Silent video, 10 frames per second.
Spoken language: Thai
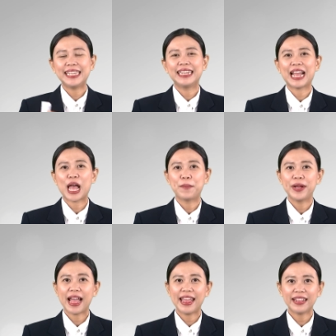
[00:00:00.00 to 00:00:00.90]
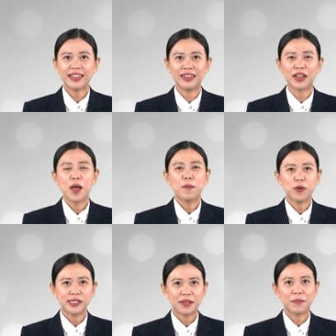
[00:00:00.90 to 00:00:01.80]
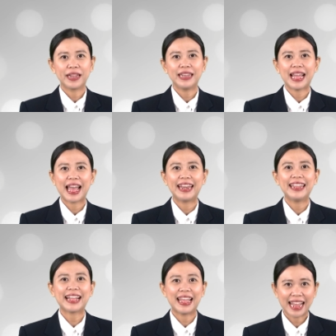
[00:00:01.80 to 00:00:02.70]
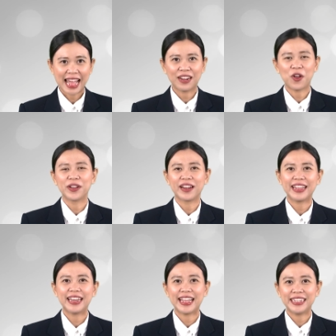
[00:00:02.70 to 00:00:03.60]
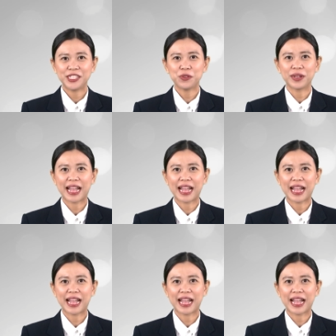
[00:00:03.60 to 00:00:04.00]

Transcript: จริงนะคะ เพื่อให้เกิดผลสำเร็จนะคะในการอ่านของนักเรียนในที่สุด